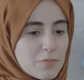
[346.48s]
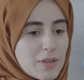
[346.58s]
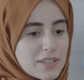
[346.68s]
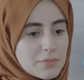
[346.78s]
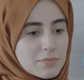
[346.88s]

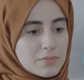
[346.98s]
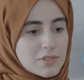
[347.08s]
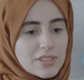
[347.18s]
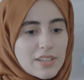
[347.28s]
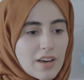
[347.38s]
Benim
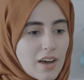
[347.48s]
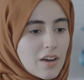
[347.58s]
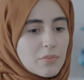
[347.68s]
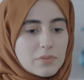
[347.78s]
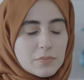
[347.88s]
işte
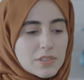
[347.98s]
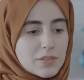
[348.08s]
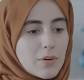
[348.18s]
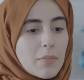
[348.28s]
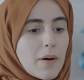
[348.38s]

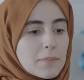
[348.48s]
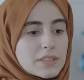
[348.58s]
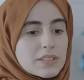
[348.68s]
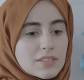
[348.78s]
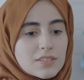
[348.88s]
abimdir,
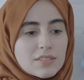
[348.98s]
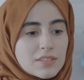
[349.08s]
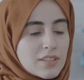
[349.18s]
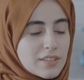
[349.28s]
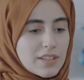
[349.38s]
babamdır,
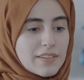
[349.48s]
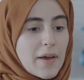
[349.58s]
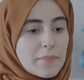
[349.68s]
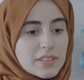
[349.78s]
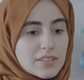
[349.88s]

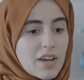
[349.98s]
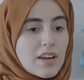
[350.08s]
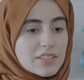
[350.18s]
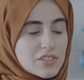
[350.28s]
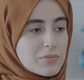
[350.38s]
dedemdir,
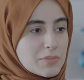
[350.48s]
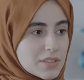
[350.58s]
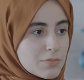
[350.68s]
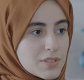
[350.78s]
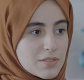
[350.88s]

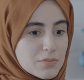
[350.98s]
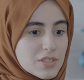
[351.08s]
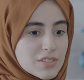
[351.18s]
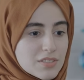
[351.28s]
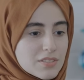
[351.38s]
kardeşimdir. Bizim
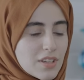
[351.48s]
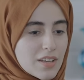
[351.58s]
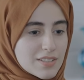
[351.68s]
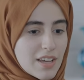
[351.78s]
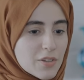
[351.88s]
için
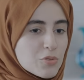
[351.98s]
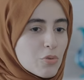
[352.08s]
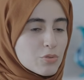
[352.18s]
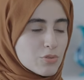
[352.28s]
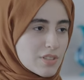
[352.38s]
asker
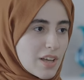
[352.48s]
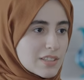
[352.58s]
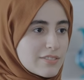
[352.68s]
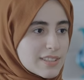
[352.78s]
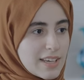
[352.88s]
çok
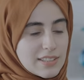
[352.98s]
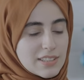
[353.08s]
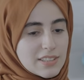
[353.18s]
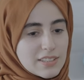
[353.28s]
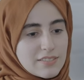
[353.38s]
kutsaldır ve
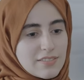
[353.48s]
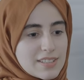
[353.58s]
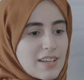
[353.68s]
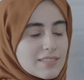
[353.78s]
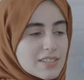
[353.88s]
kendi
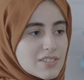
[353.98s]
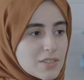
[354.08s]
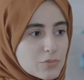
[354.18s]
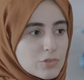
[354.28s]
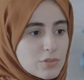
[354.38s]

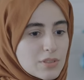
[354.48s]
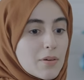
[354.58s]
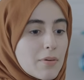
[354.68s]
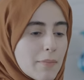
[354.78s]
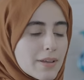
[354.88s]
vatandaşına bunu
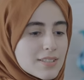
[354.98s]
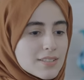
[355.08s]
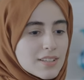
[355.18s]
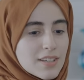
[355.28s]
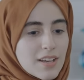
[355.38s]
yapamaz.
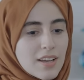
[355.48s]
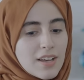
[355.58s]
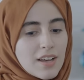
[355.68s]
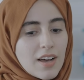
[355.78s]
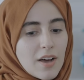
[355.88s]

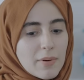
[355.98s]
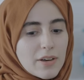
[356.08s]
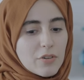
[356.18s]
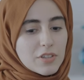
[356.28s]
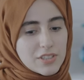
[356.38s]

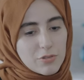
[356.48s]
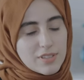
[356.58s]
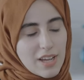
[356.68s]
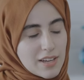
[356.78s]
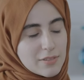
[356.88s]
Ama o gece
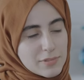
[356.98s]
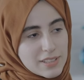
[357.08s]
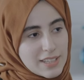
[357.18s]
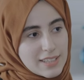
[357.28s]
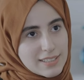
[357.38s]
o
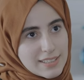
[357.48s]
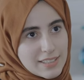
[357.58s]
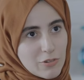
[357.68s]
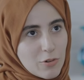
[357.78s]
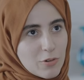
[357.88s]

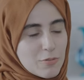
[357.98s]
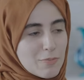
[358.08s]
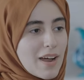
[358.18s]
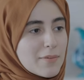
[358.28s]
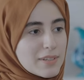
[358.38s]
zalimliklerini o
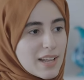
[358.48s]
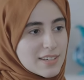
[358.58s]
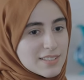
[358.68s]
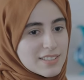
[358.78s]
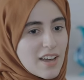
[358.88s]

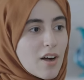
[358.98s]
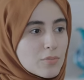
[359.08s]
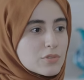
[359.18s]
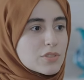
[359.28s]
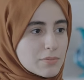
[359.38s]
mermiler
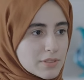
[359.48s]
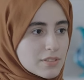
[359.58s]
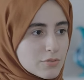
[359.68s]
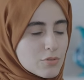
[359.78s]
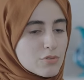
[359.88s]
yağmur
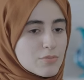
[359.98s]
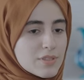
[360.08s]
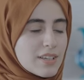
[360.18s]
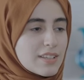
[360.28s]
gibi üstümüze